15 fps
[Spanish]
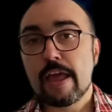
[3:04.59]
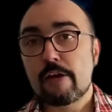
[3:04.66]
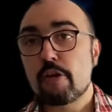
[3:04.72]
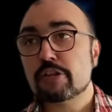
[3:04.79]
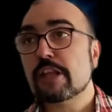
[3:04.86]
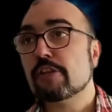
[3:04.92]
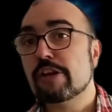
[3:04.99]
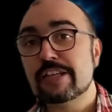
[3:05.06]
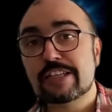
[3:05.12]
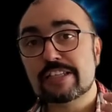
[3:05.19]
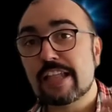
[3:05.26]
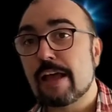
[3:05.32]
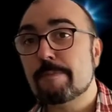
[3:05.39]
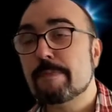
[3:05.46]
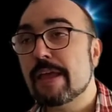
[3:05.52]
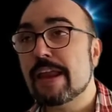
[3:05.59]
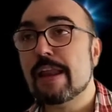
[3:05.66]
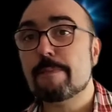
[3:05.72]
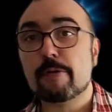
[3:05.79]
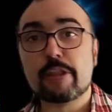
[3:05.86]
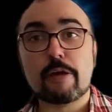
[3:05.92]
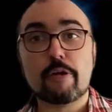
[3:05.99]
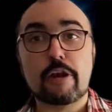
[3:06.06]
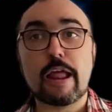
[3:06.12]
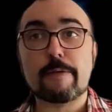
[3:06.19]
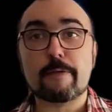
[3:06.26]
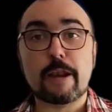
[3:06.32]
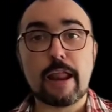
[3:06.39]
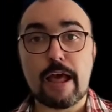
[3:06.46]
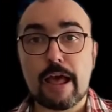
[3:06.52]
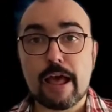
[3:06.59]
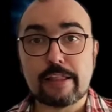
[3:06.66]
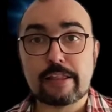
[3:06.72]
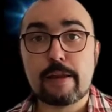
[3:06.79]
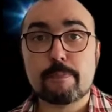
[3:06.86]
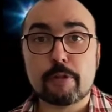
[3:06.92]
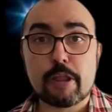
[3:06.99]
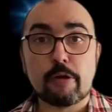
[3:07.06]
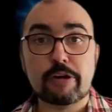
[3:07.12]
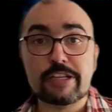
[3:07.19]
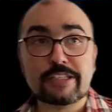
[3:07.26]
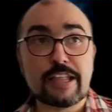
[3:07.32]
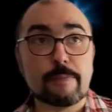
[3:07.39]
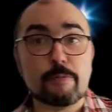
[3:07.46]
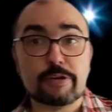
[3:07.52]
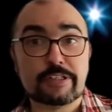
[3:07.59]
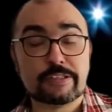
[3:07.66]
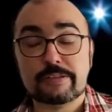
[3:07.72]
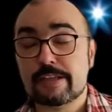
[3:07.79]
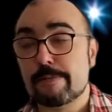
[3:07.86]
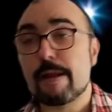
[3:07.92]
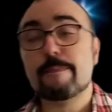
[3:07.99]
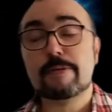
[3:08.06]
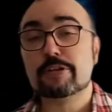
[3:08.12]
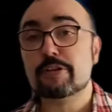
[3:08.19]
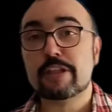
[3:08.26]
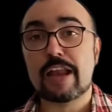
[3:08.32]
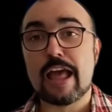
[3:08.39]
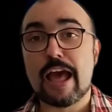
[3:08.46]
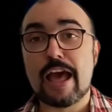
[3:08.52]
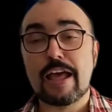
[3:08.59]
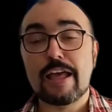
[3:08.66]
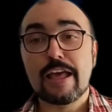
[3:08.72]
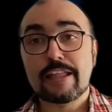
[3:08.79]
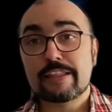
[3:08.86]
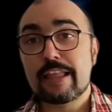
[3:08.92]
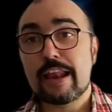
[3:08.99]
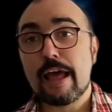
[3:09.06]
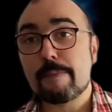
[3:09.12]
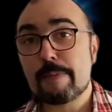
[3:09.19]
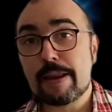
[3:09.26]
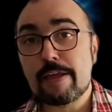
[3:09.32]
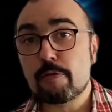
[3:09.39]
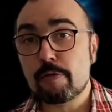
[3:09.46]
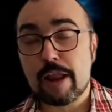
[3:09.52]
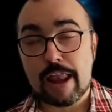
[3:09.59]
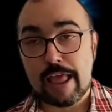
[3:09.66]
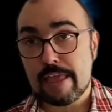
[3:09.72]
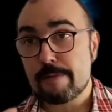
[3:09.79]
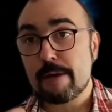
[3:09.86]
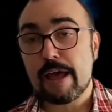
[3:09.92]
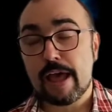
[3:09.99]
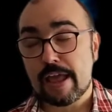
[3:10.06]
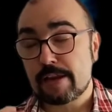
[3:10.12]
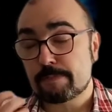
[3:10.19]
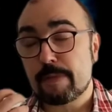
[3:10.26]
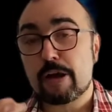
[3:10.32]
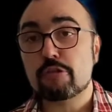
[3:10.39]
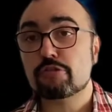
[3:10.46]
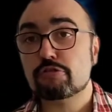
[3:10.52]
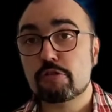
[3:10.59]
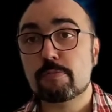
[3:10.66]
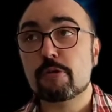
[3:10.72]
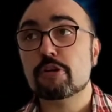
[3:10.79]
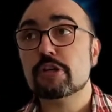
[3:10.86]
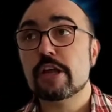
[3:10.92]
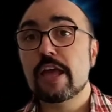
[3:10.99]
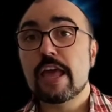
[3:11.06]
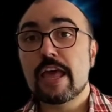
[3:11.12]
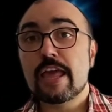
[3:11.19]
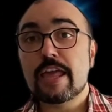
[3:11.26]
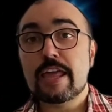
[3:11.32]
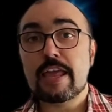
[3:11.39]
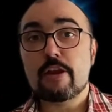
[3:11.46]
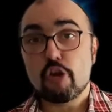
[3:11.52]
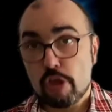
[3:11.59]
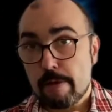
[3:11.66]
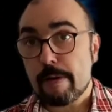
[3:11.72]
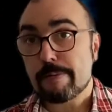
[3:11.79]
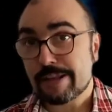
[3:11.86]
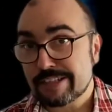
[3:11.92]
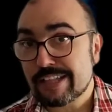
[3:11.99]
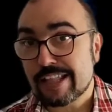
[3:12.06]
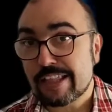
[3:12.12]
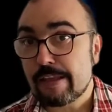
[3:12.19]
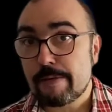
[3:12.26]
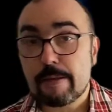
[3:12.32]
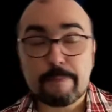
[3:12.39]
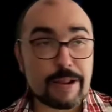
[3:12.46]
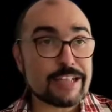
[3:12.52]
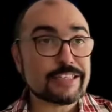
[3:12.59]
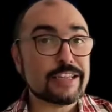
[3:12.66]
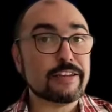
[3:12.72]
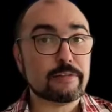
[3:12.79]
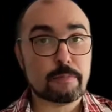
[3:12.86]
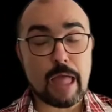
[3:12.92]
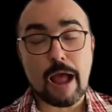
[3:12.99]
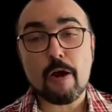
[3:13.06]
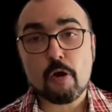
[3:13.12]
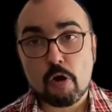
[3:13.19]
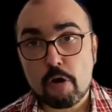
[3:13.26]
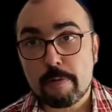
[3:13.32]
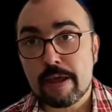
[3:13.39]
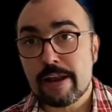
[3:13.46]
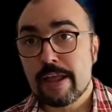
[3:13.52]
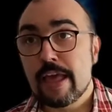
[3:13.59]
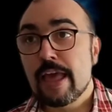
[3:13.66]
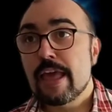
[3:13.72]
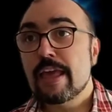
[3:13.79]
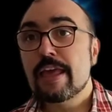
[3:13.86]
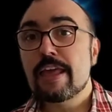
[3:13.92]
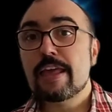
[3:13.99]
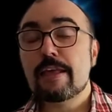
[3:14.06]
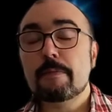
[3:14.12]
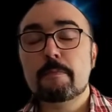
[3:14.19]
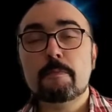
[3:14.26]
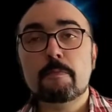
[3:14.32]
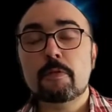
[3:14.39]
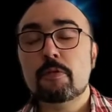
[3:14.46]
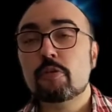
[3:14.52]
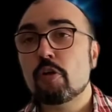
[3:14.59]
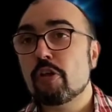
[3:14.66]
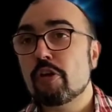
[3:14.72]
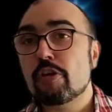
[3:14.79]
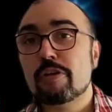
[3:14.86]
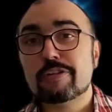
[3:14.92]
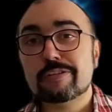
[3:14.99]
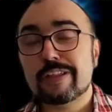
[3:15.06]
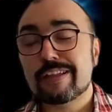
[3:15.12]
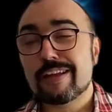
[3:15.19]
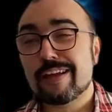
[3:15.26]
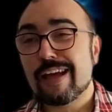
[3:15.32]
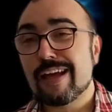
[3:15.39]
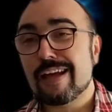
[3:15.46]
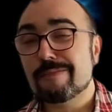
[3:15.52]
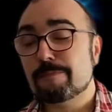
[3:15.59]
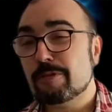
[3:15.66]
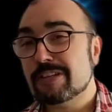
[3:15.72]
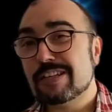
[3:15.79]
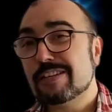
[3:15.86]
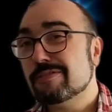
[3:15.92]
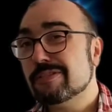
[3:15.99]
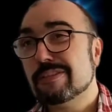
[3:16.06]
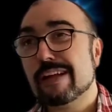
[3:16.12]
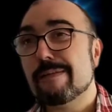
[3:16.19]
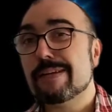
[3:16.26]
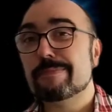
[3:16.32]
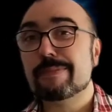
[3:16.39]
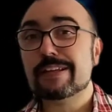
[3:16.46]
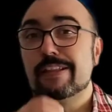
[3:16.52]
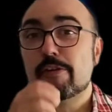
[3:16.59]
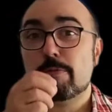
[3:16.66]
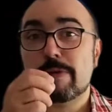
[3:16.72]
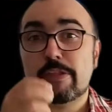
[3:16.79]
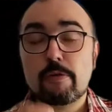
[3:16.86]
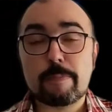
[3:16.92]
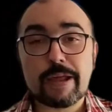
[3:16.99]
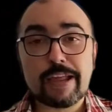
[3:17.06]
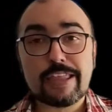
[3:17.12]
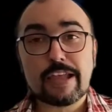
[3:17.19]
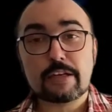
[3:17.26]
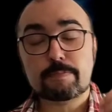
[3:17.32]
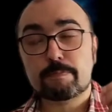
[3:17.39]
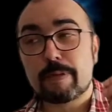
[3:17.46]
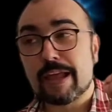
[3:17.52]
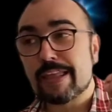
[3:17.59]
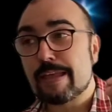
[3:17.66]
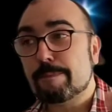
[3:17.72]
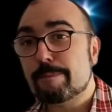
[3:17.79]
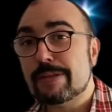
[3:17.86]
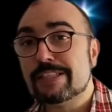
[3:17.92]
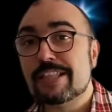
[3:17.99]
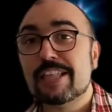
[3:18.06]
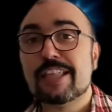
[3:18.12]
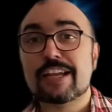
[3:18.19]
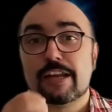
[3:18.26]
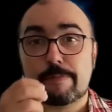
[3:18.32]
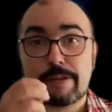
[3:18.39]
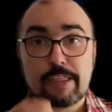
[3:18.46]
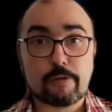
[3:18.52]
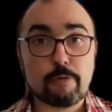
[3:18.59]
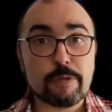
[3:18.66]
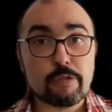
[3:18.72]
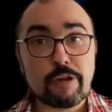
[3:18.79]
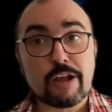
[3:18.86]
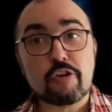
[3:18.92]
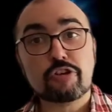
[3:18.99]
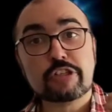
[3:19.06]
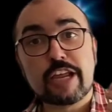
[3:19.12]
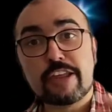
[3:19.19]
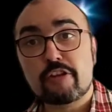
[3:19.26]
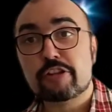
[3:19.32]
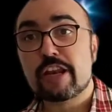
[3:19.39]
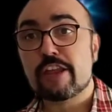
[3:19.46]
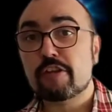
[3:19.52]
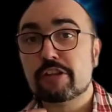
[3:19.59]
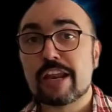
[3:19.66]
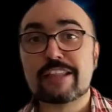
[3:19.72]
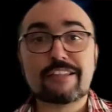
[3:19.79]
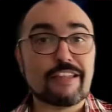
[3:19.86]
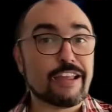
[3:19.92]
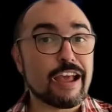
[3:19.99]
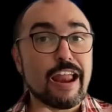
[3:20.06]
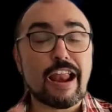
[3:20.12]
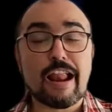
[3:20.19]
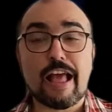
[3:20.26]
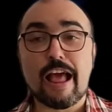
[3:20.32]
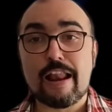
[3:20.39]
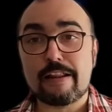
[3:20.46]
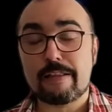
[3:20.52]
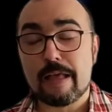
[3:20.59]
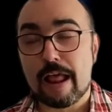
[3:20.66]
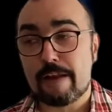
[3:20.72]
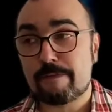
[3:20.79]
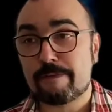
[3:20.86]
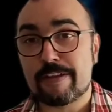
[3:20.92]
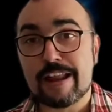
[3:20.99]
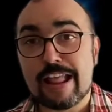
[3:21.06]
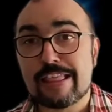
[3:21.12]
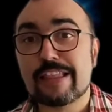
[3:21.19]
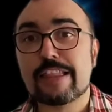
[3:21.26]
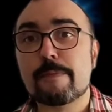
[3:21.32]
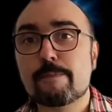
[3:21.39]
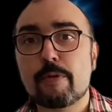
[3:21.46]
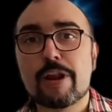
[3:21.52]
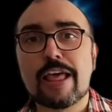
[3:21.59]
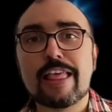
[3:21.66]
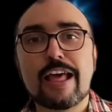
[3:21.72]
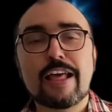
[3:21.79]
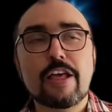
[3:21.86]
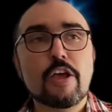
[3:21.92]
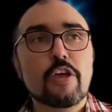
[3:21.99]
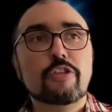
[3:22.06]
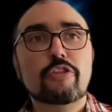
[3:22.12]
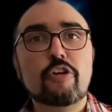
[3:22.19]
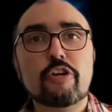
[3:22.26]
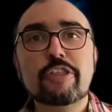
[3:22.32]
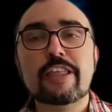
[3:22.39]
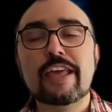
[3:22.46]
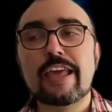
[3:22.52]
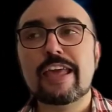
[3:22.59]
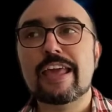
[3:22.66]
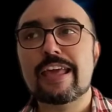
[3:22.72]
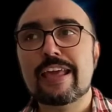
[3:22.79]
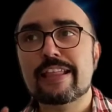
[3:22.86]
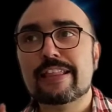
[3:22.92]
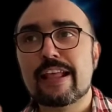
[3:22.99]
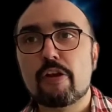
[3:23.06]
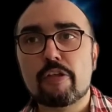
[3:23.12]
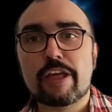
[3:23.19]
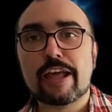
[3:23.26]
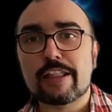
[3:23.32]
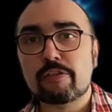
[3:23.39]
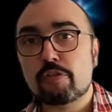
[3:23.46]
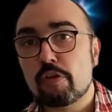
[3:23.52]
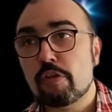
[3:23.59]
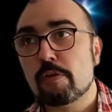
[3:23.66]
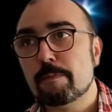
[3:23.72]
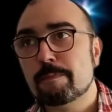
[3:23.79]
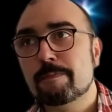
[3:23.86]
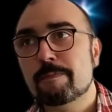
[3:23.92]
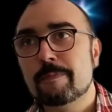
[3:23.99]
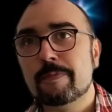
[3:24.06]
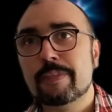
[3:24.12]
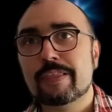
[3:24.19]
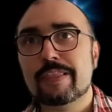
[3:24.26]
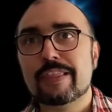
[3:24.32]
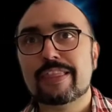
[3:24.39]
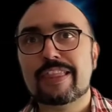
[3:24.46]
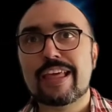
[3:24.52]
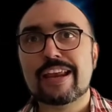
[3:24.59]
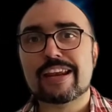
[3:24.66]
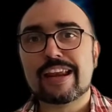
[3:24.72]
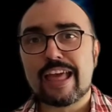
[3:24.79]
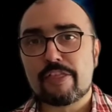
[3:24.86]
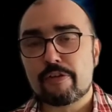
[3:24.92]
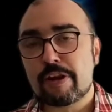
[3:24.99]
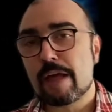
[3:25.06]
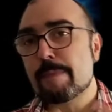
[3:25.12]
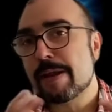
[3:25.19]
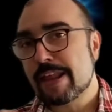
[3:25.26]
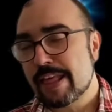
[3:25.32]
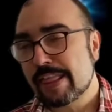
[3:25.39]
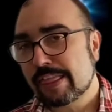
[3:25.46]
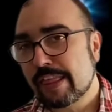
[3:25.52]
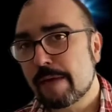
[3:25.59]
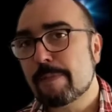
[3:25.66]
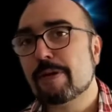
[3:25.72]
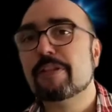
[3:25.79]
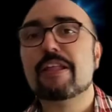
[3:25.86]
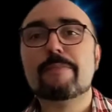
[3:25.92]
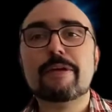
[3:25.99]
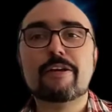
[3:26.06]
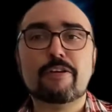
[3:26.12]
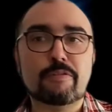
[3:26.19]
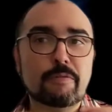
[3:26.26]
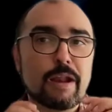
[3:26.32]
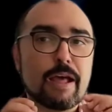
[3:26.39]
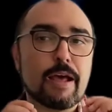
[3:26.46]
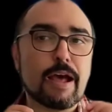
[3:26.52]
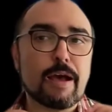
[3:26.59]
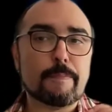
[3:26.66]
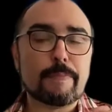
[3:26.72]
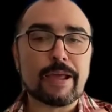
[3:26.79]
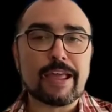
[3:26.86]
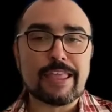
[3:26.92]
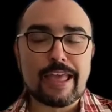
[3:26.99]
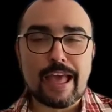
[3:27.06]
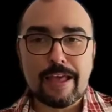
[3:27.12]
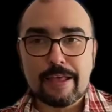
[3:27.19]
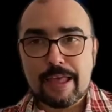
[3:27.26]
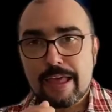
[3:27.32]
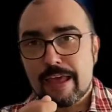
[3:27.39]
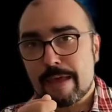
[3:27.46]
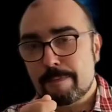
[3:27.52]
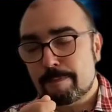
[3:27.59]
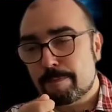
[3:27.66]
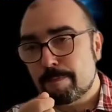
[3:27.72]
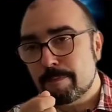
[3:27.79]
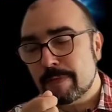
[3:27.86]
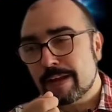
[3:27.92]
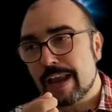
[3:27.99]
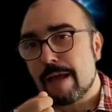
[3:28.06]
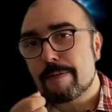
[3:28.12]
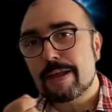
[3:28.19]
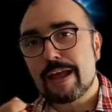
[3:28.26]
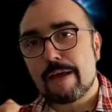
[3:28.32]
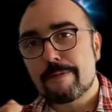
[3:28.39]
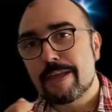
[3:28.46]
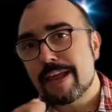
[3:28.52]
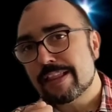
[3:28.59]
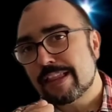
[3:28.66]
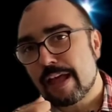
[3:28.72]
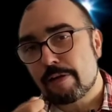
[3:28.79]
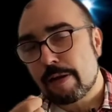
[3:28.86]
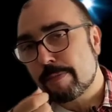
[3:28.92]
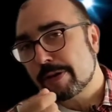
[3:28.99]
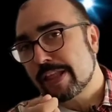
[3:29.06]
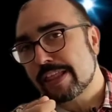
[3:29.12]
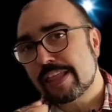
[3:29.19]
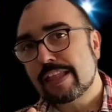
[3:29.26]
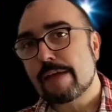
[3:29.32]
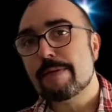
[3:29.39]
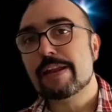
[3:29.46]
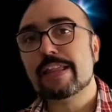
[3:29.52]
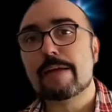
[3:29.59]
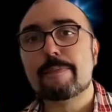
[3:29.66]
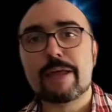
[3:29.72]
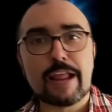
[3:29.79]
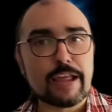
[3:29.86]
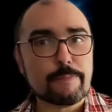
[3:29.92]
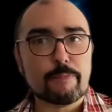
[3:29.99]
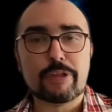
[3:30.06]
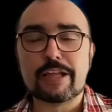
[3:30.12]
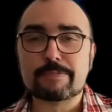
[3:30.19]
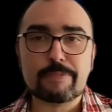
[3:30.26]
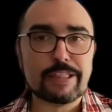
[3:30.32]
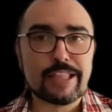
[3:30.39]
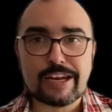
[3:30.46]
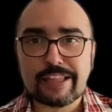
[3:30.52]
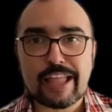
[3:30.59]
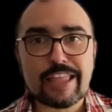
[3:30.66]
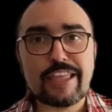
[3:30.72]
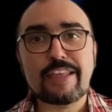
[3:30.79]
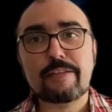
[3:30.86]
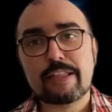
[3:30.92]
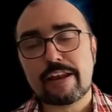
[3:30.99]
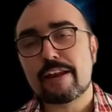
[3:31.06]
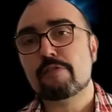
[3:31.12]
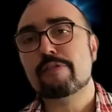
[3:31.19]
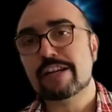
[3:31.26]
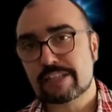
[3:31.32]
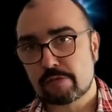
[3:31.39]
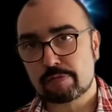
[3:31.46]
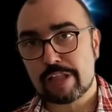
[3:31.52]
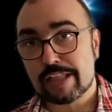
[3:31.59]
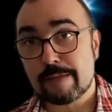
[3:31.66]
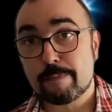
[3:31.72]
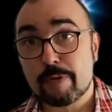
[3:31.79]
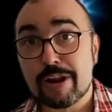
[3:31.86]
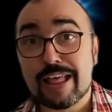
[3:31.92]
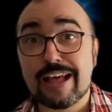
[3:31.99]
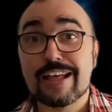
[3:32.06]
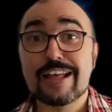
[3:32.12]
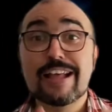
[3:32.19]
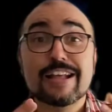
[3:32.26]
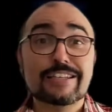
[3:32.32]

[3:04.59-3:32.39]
Los actores están bien, la, la actriz protagonista pues lleva el peso de la, película, la lleva en, bajo sus hombros y lo lleva bastante bien para ser tan joven y mm, todo nos deja, pues eso que vas descubriendo pequeñas, pequeñas pistitas, que vas descubriendo una cosa y otra y otra hasta llegar al, final de temporada donde eh, te lo dejan todo mm, cerrado en apariencia pero también con una pequeña mm, clavija abierta, una puertecita abierta para que puedas meterte allí y tener una segunda temporada.